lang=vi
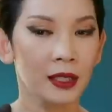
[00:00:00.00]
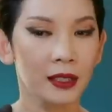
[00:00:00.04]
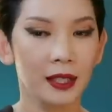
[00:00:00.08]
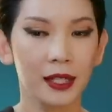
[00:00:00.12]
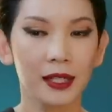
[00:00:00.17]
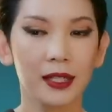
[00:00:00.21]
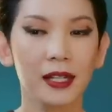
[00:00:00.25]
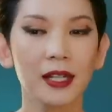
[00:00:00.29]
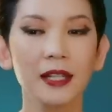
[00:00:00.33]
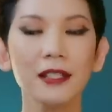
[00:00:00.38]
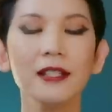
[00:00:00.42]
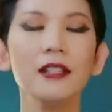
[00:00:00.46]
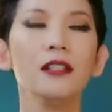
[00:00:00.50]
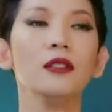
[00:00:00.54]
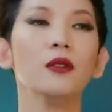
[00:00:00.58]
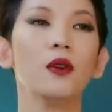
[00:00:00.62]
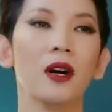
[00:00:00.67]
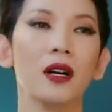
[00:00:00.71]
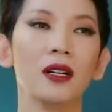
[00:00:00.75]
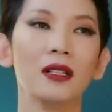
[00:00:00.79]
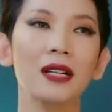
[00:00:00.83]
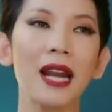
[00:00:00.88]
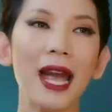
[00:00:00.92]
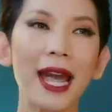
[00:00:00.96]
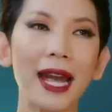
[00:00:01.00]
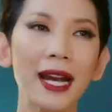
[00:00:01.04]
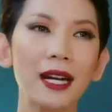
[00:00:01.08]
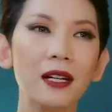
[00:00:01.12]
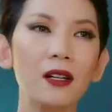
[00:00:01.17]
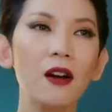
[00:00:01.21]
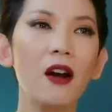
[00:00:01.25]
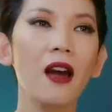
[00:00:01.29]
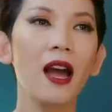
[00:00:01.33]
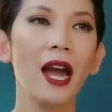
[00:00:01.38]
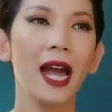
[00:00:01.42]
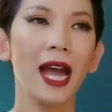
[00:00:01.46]
Thì cái dư luận đang
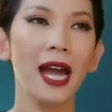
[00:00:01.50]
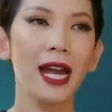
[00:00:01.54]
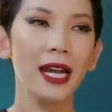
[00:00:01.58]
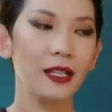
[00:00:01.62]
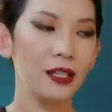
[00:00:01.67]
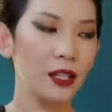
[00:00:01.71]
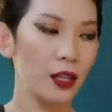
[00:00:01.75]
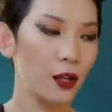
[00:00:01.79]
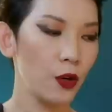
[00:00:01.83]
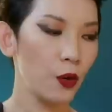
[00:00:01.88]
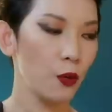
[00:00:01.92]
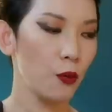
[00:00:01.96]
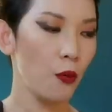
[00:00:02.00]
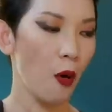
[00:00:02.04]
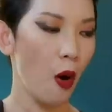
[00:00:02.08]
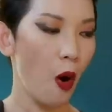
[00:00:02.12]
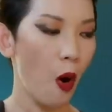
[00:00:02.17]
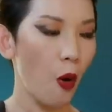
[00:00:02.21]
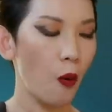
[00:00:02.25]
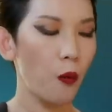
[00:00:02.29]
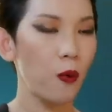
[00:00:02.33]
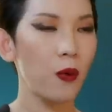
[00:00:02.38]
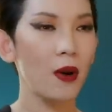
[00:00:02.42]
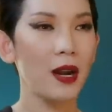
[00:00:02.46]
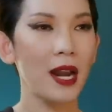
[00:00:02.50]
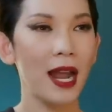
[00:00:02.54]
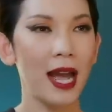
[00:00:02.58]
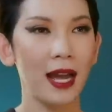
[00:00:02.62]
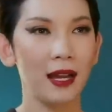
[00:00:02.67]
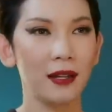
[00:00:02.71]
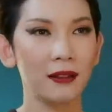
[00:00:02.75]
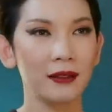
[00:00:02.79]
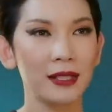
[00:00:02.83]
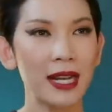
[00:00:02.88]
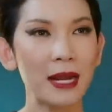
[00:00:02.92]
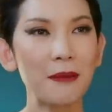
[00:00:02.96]
có hai chiều, một
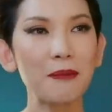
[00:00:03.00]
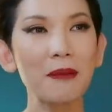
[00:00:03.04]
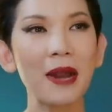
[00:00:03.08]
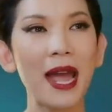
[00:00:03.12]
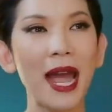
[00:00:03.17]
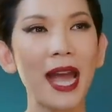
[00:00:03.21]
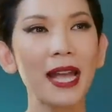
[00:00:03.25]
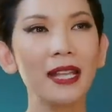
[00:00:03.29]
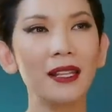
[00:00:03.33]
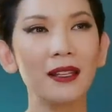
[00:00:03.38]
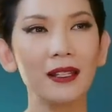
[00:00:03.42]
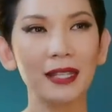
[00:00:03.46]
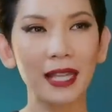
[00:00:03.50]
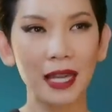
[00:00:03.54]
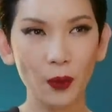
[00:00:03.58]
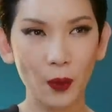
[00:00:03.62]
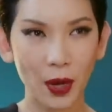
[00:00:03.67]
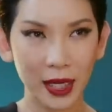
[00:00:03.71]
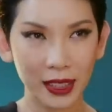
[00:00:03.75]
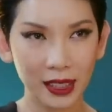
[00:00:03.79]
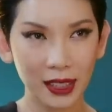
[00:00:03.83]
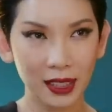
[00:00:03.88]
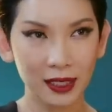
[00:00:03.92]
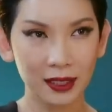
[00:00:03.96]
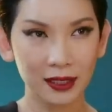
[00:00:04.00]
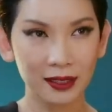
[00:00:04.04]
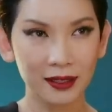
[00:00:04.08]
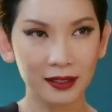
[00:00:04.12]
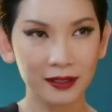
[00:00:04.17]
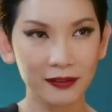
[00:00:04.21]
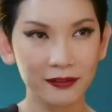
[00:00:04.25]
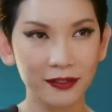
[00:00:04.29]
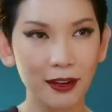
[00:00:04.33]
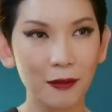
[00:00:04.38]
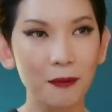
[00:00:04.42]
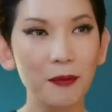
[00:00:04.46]
là ném đá những kẻ ngoại tình
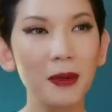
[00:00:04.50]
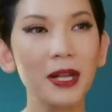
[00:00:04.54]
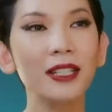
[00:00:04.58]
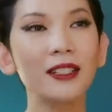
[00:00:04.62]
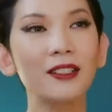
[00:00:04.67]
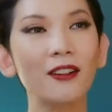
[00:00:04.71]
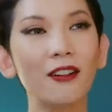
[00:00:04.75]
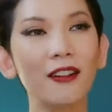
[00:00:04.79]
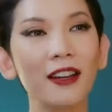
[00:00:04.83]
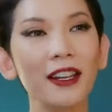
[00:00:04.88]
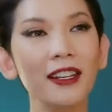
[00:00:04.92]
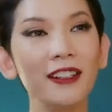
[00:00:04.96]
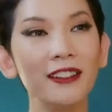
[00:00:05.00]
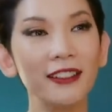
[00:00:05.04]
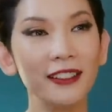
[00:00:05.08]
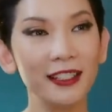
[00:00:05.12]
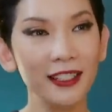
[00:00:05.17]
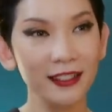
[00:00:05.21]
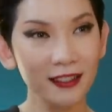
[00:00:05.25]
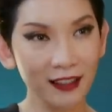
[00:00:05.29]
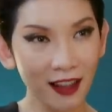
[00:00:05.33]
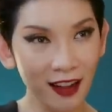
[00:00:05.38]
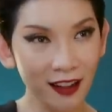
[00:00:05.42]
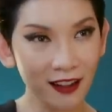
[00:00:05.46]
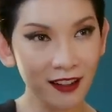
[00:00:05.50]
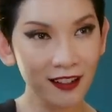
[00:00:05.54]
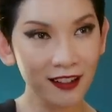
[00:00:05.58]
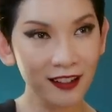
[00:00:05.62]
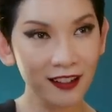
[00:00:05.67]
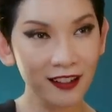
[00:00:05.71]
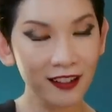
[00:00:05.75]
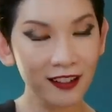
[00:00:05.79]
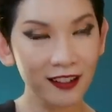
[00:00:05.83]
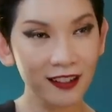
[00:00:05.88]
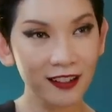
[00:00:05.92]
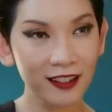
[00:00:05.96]
và binh cho cái người chính thức.
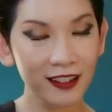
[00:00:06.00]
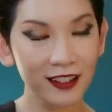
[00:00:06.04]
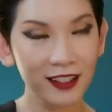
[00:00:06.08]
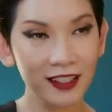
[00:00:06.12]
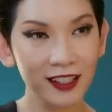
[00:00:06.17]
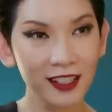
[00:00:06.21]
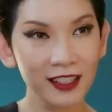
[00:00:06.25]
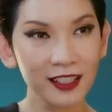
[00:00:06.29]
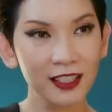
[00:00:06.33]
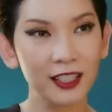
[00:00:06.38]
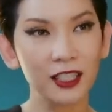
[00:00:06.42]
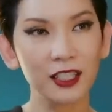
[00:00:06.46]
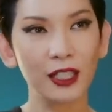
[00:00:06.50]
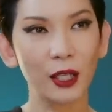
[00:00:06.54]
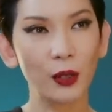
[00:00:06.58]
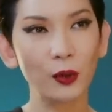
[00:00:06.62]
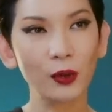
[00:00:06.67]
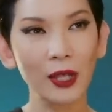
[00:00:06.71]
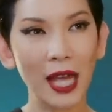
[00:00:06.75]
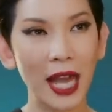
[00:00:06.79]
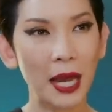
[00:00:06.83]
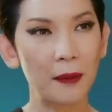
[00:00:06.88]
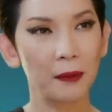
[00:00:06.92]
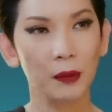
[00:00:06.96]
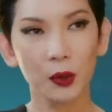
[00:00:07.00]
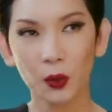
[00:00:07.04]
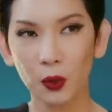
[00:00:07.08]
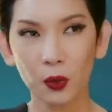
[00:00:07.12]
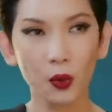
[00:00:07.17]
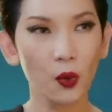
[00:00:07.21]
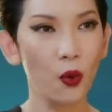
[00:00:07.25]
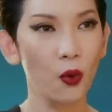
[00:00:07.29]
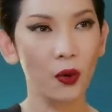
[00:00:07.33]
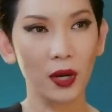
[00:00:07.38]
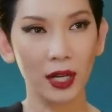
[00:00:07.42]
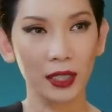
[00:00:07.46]
Người tiểu tam
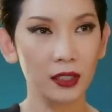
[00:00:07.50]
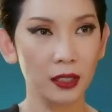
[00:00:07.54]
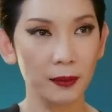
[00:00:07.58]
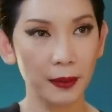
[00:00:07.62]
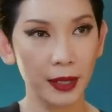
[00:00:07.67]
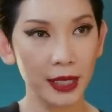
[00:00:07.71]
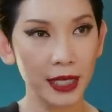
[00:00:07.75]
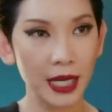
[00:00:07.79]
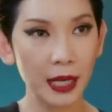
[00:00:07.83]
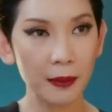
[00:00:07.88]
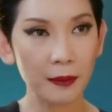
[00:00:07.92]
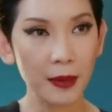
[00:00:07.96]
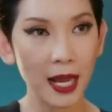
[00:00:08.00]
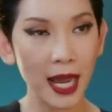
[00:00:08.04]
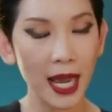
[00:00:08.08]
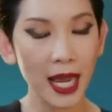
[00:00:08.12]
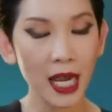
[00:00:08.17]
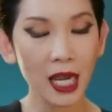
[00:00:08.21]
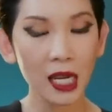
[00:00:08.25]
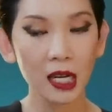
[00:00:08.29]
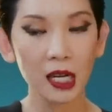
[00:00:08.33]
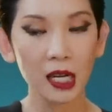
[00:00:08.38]
luôn luôn là người bị ném đá.